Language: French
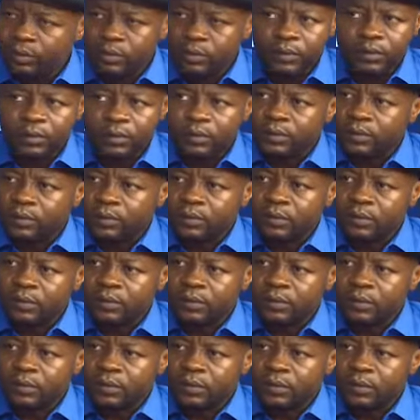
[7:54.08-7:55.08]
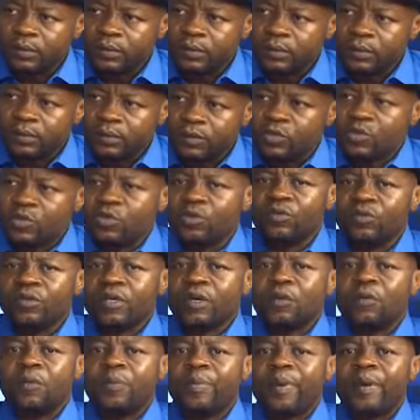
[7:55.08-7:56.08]
non, non. Sinon, nous
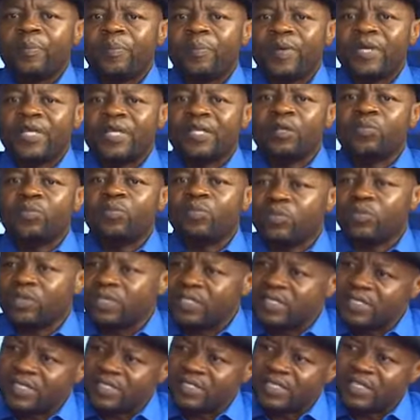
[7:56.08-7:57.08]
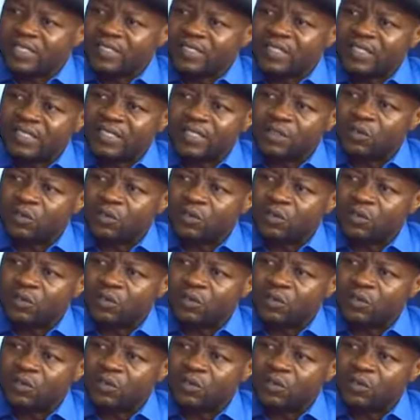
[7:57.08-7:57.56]
n'allons pas plaider pour l'existence de cette